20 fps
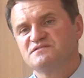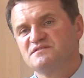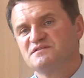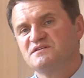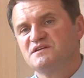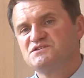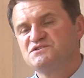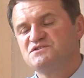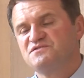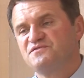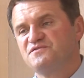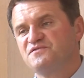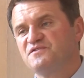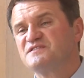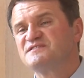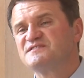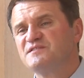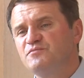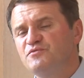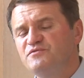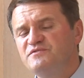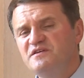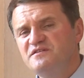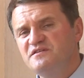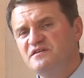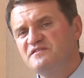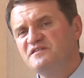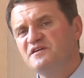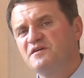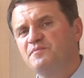задача –
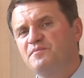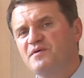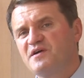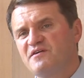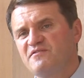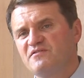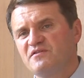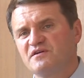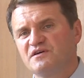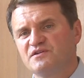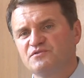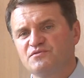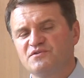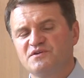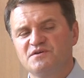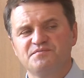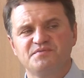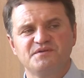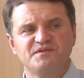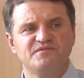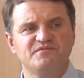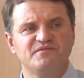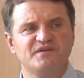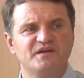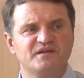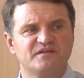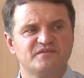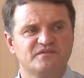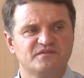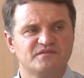соблюдение тех правил, которые
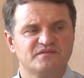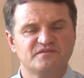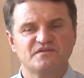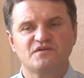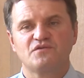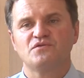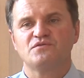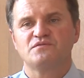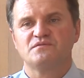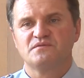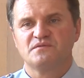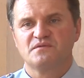предъявляет закон.